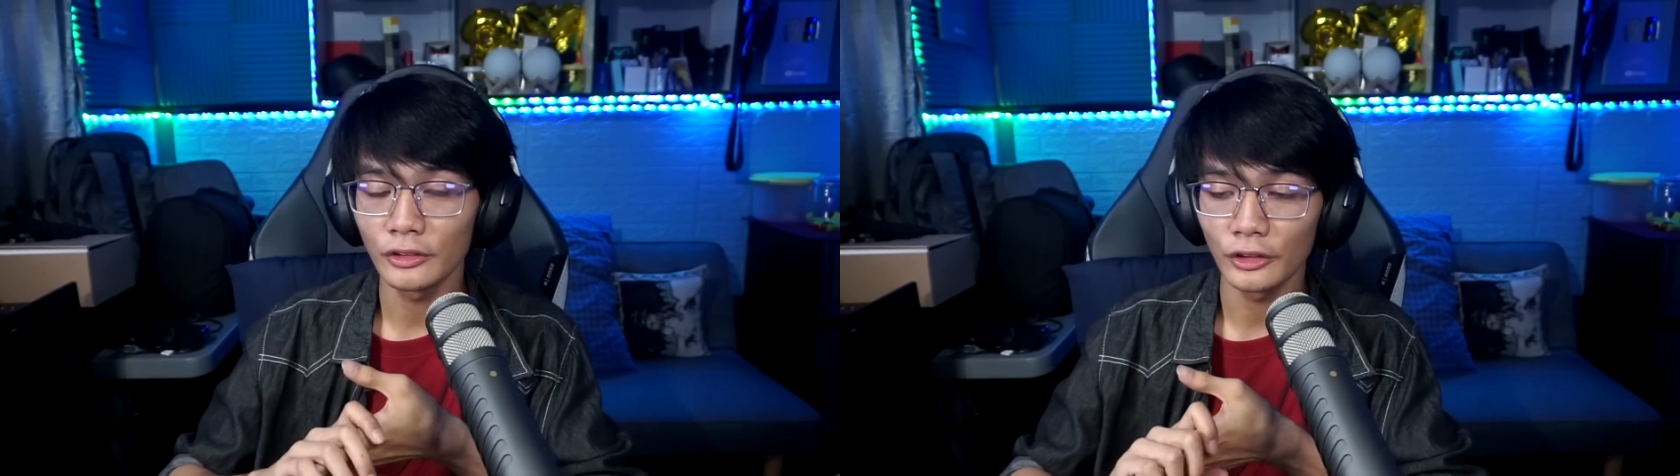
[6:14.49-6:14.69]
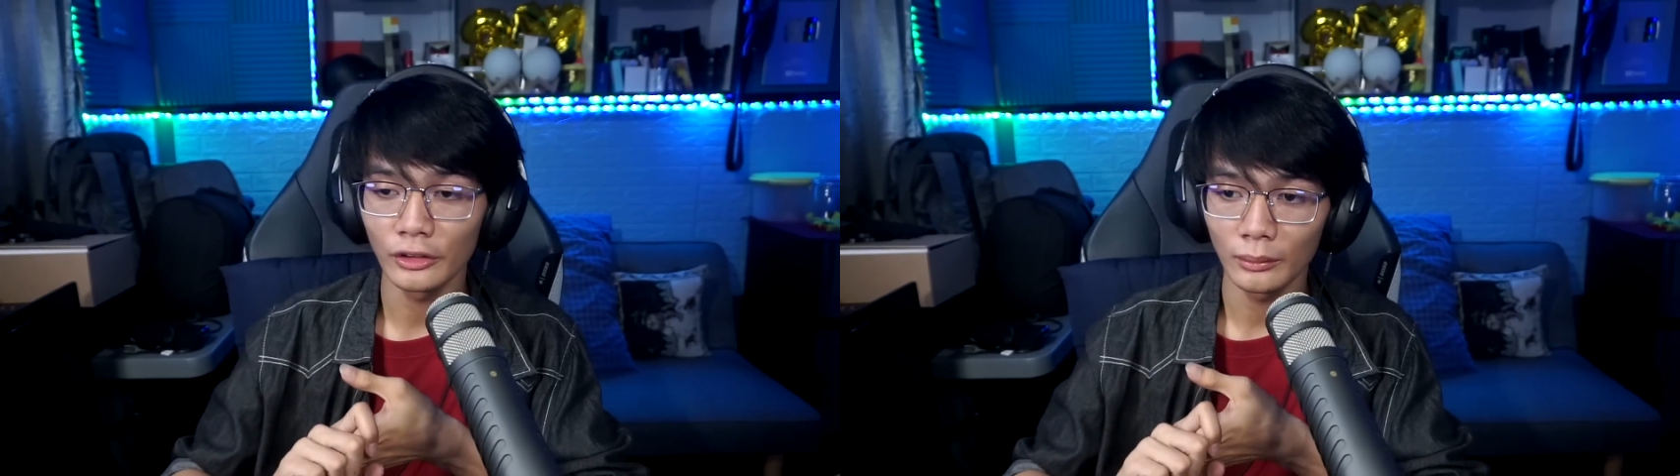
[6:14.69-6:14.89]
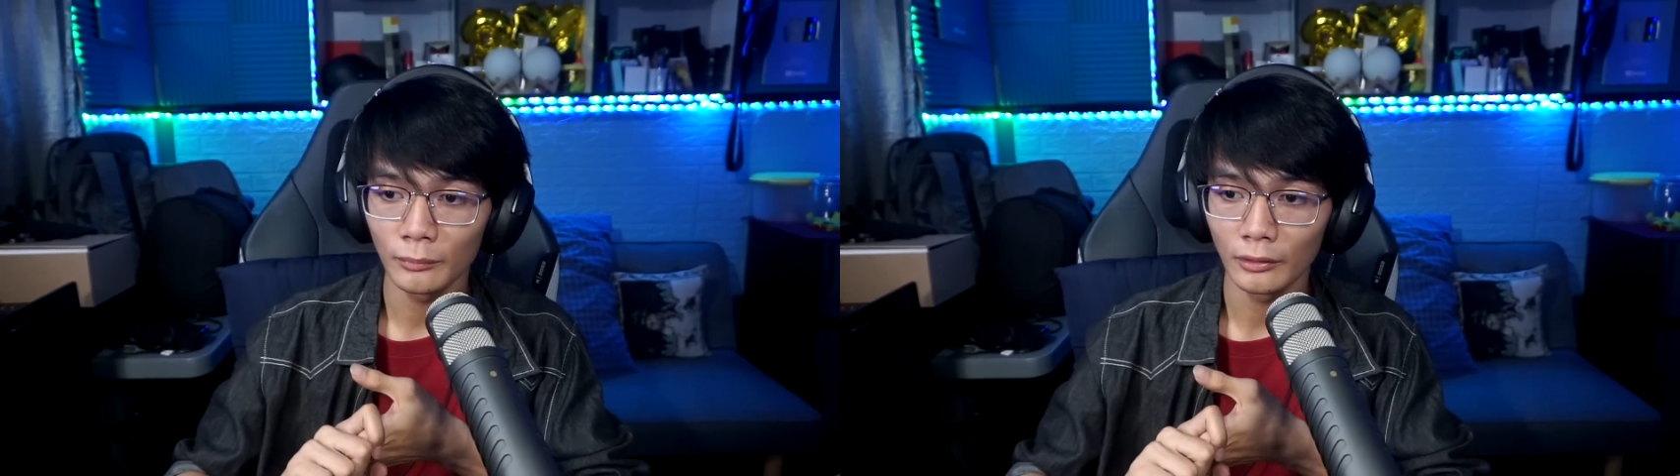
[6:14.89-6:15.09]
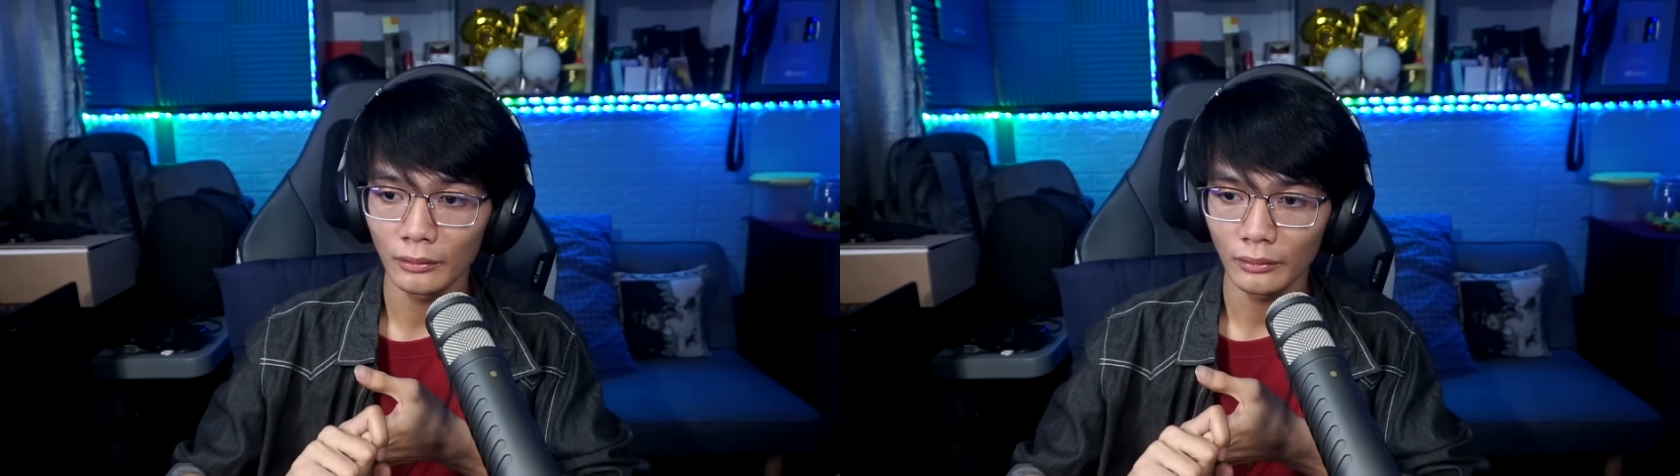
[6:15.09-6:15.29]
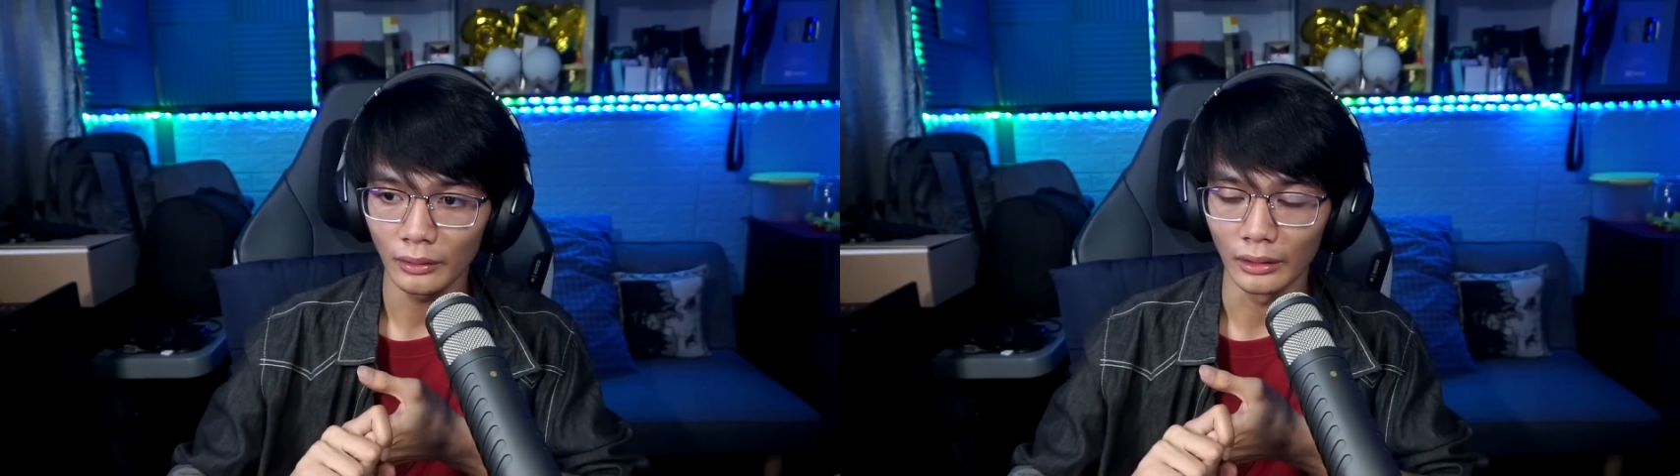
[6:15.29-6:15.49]
journey
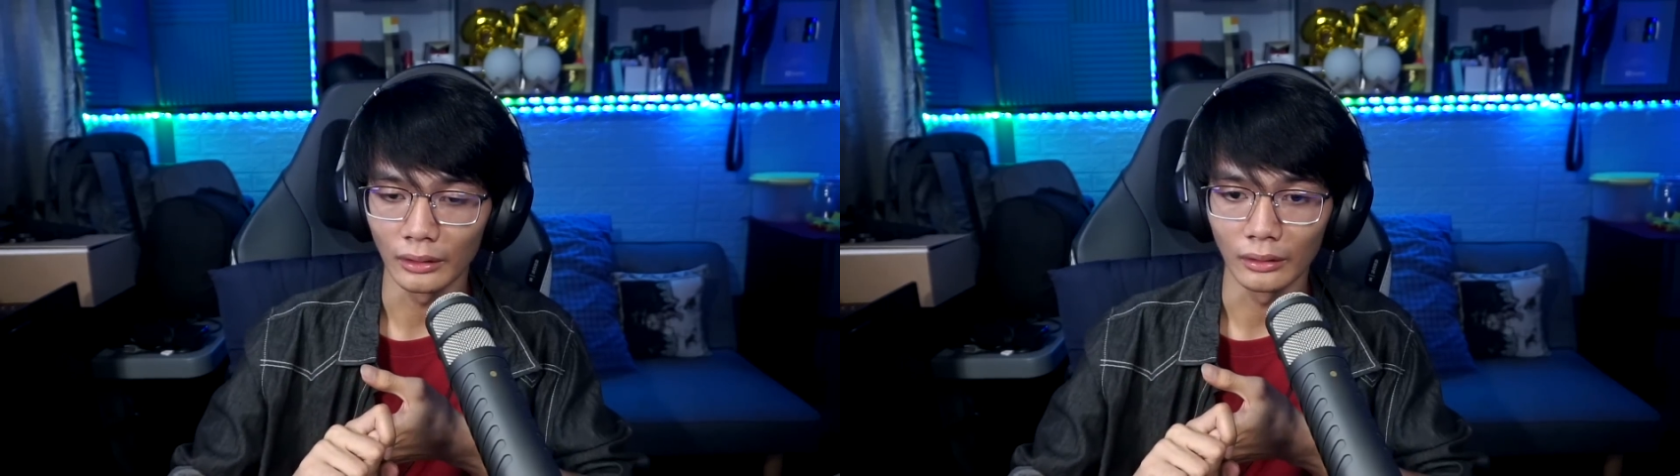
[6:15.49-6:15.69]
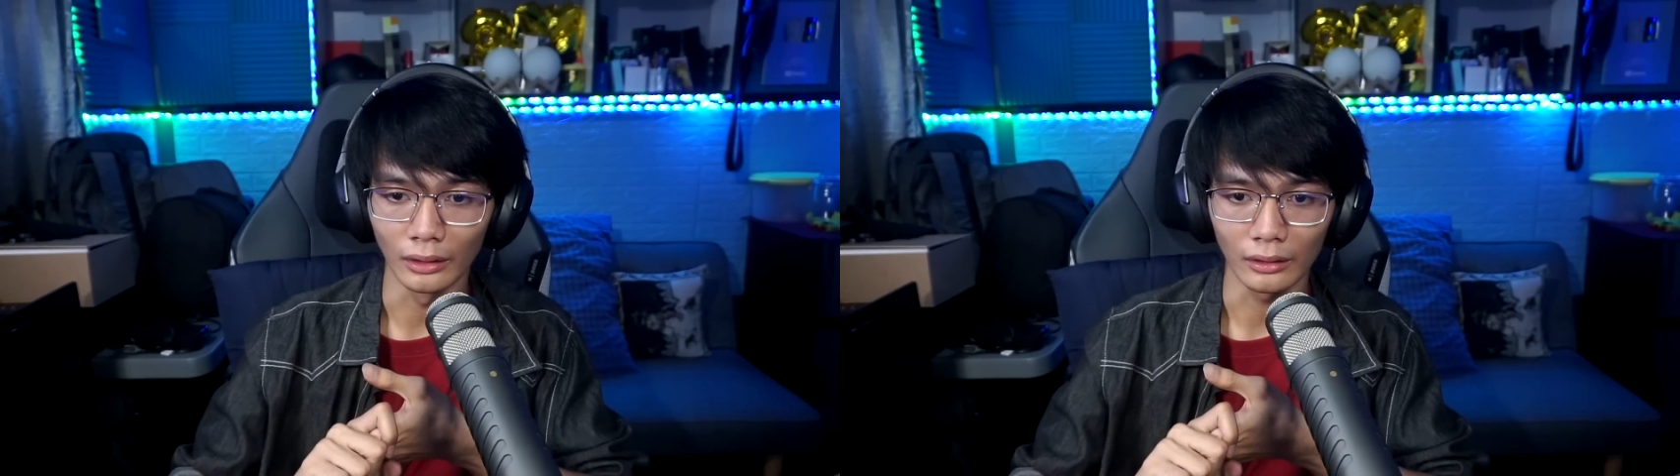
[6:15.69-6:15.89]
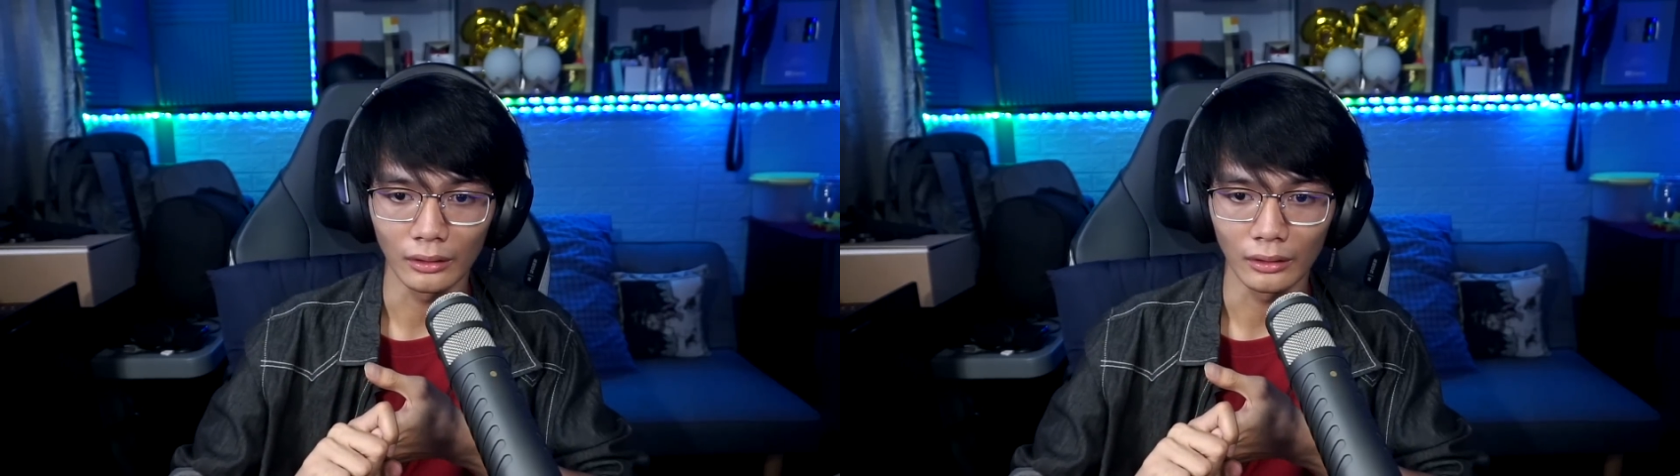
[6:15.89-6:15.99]
mo and I